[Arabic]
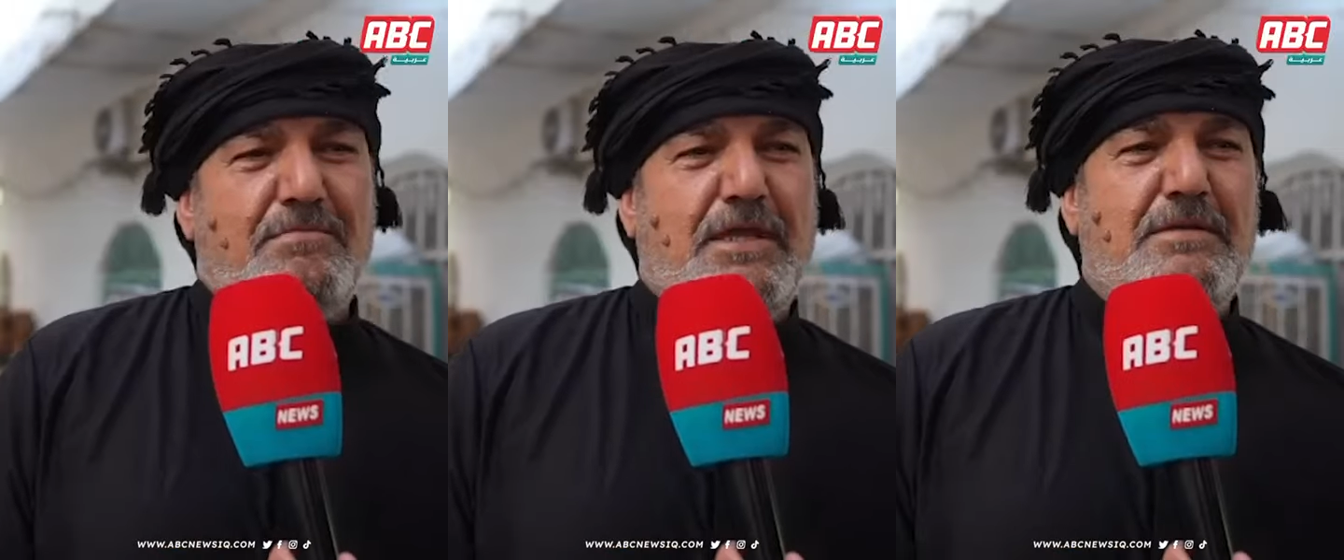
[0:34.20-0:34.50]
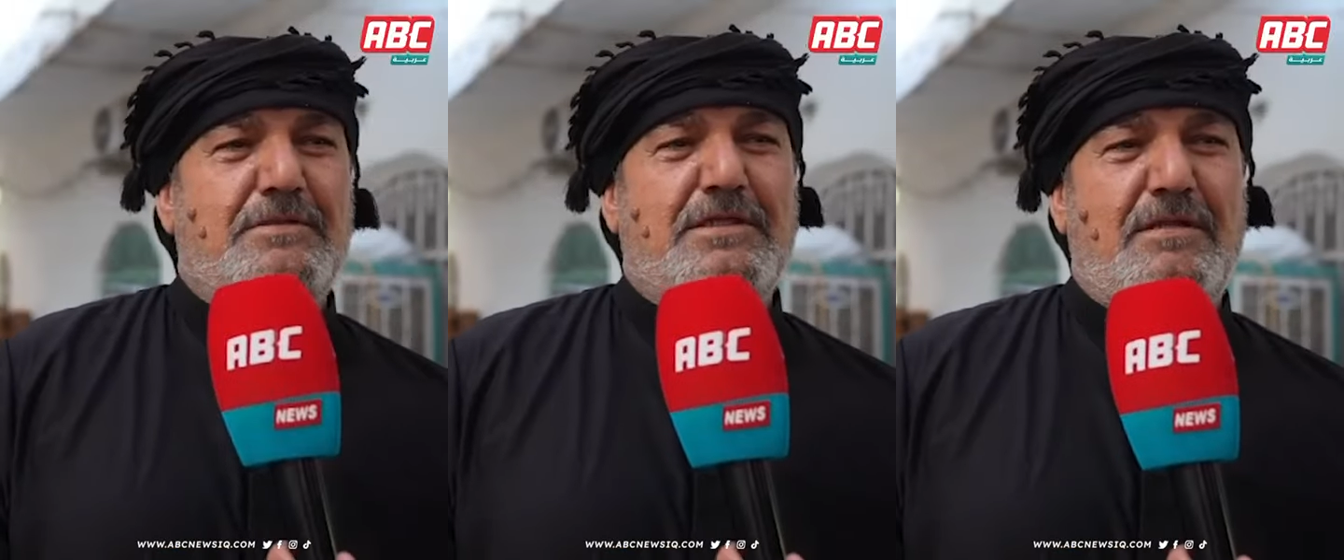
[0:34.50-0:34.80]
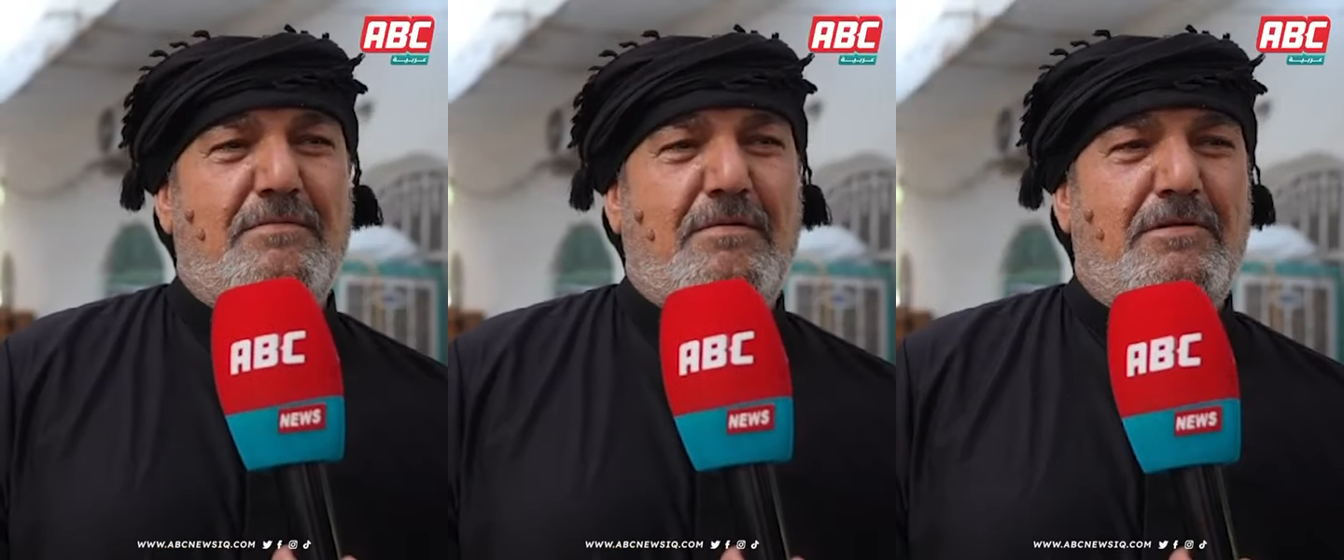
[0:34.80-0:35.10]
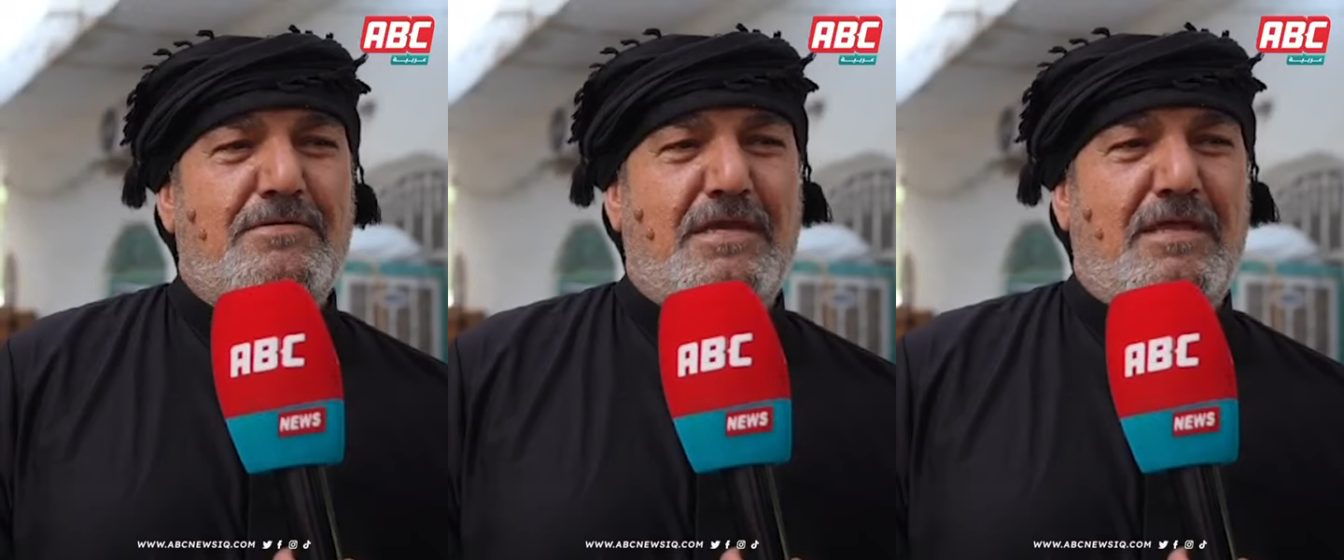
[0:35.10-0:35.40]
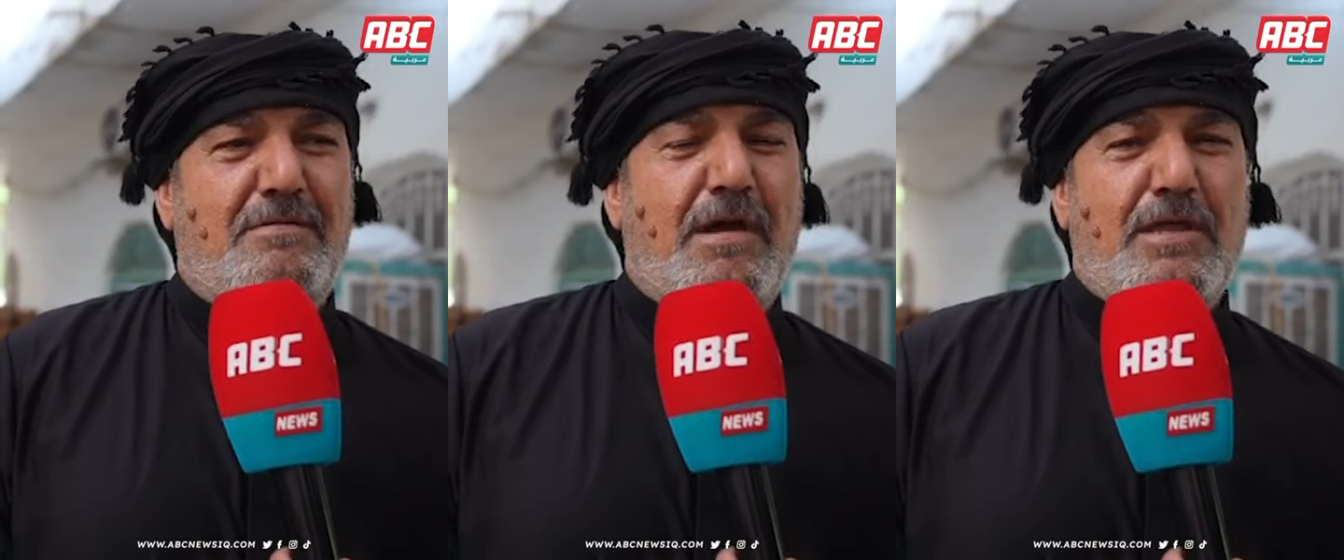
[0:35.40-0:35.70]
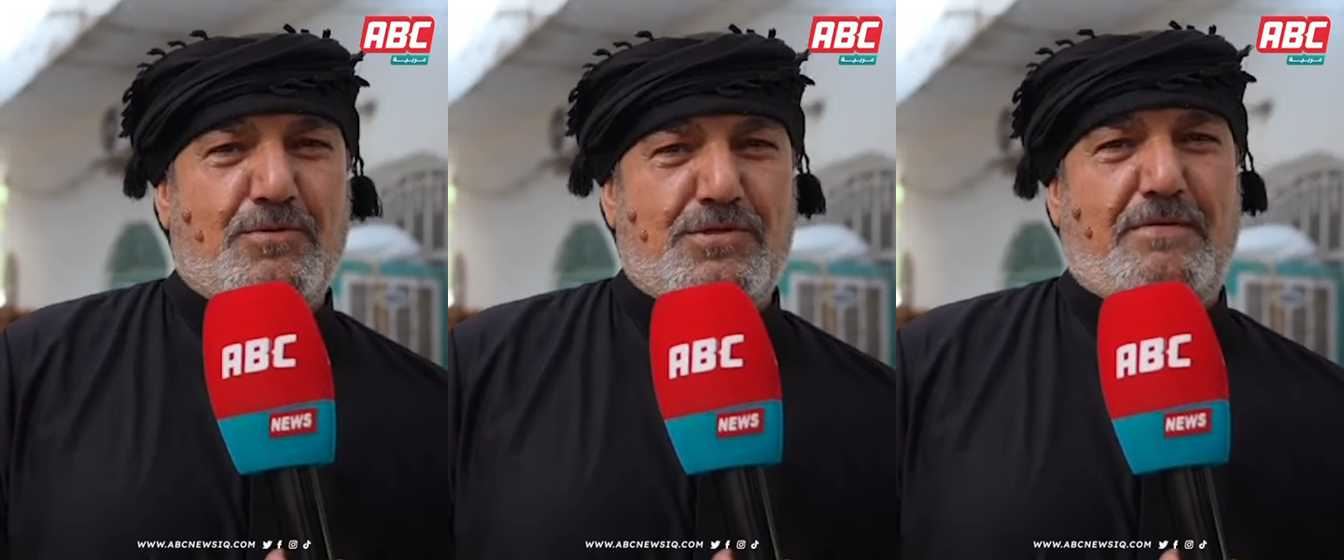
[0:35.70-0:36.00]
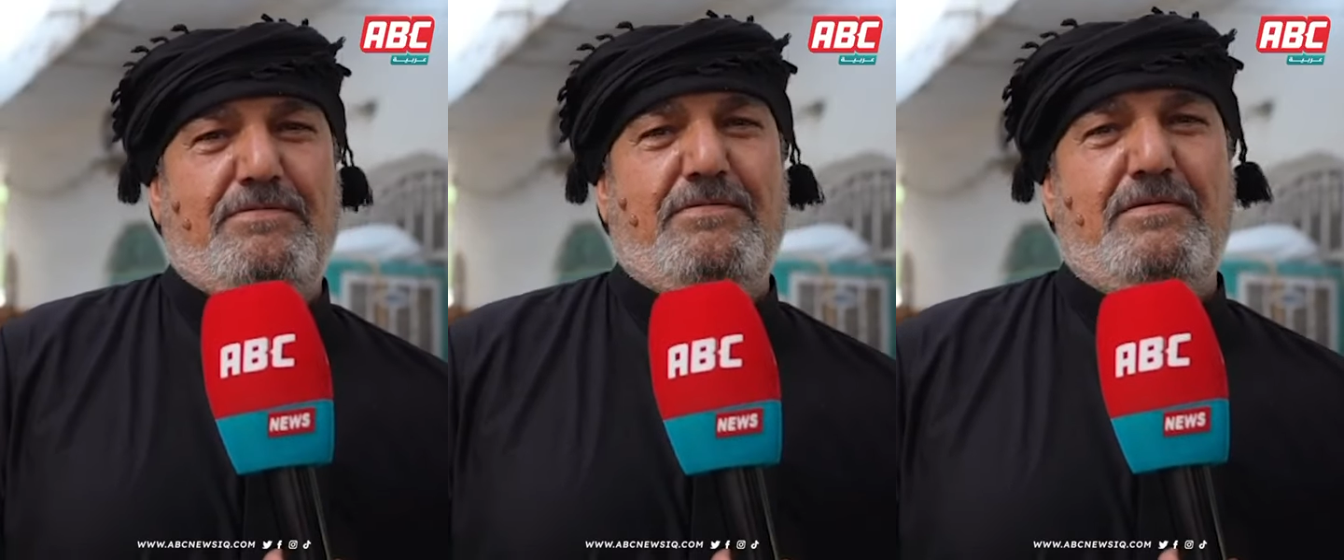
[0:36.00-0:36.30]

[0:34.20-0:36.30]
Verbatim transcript: خدمة الإمام الحسين ما يوصف